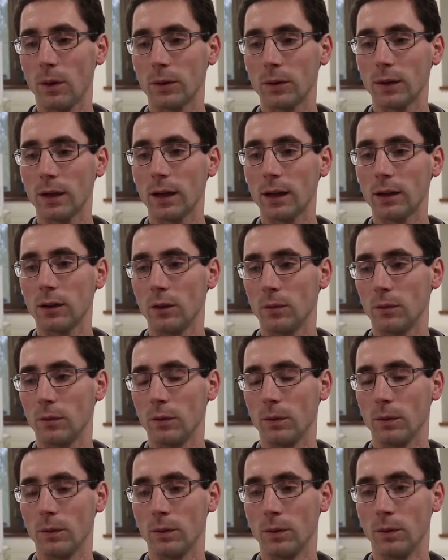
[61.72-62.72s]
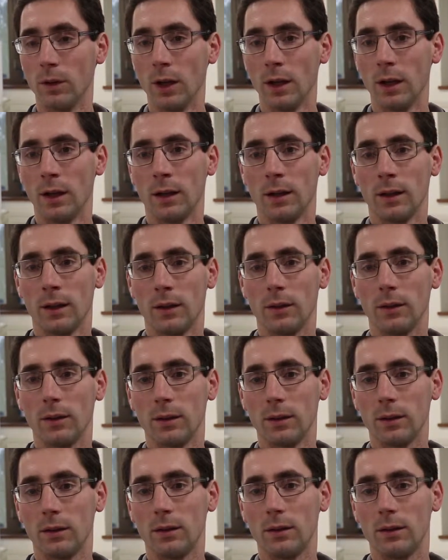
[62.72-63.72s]
rentrer dans, mon,
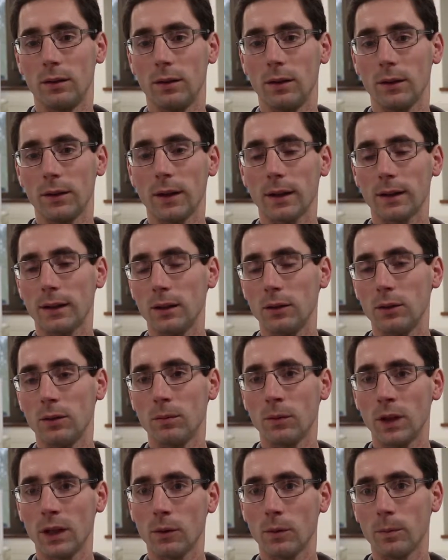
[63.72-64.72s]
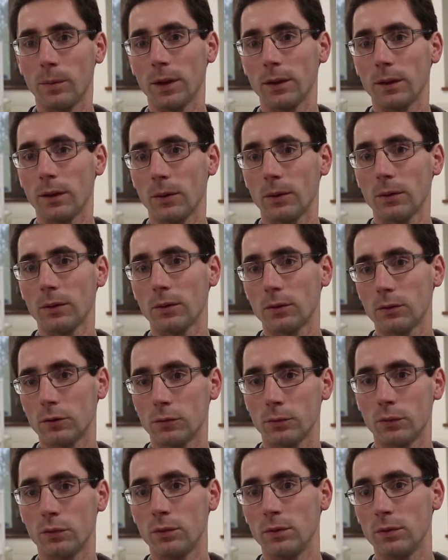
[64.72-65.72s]
dans certaines de mes compétences où
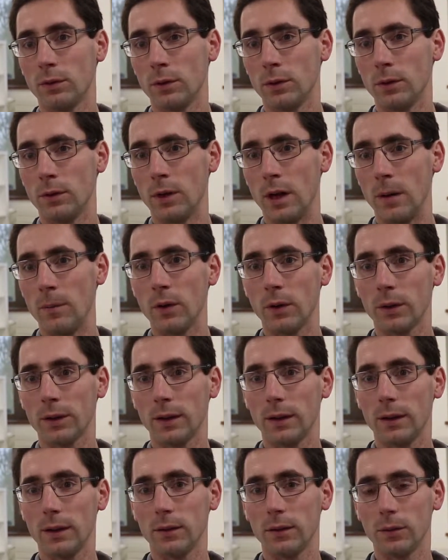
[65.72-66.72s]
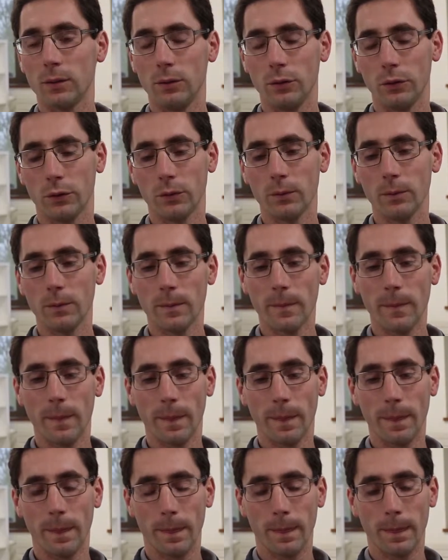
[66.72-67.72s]
je peux apporter des solutions.
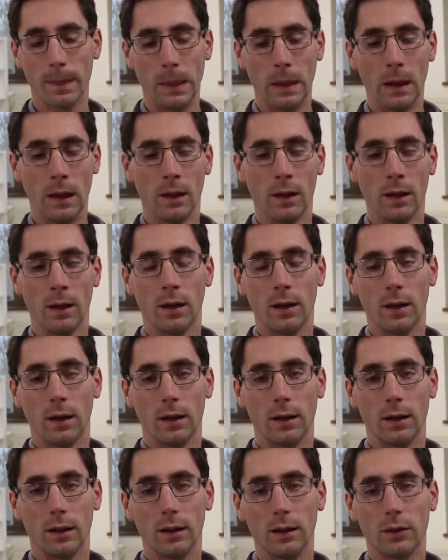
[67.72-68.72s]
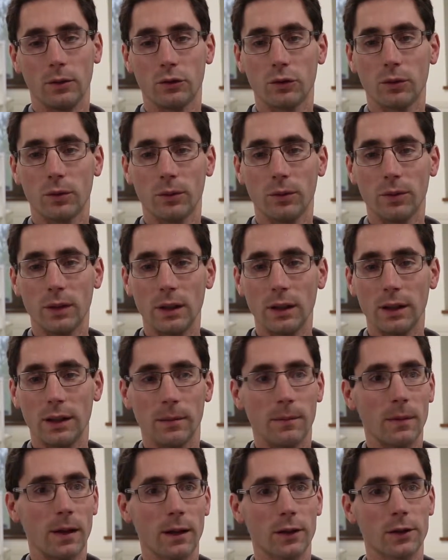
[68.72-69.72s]
Et aujourd'hui, les
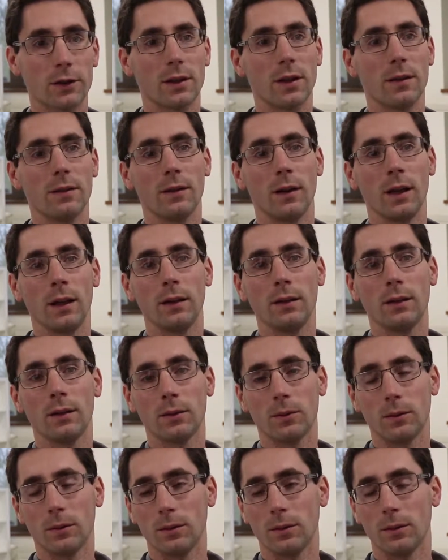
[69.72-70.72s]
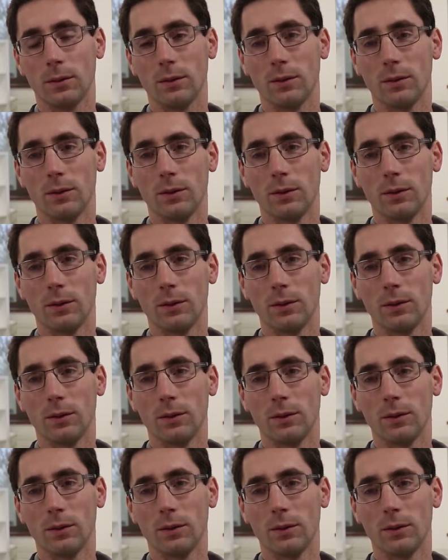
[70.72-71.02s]
démarches, ça va être euh,